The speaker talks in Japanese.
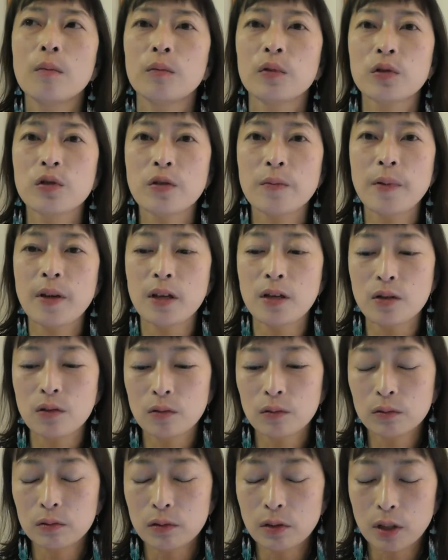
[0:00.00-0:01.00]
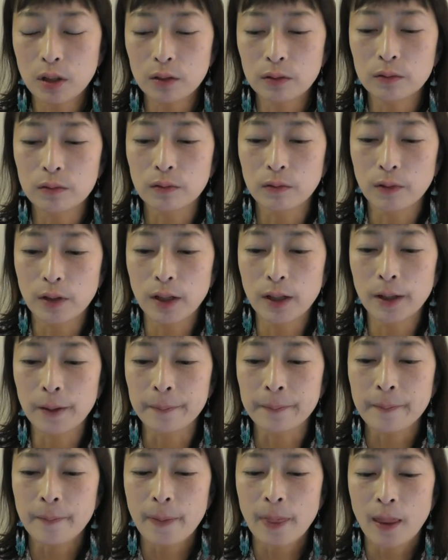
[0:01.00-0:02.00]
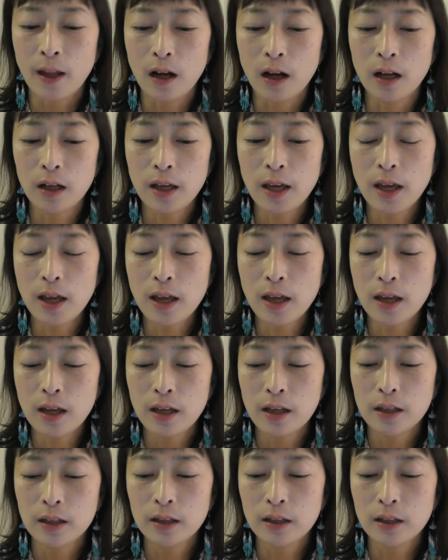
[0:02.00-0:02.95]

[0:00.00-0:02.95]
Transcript: モチベーションっていうのは上げ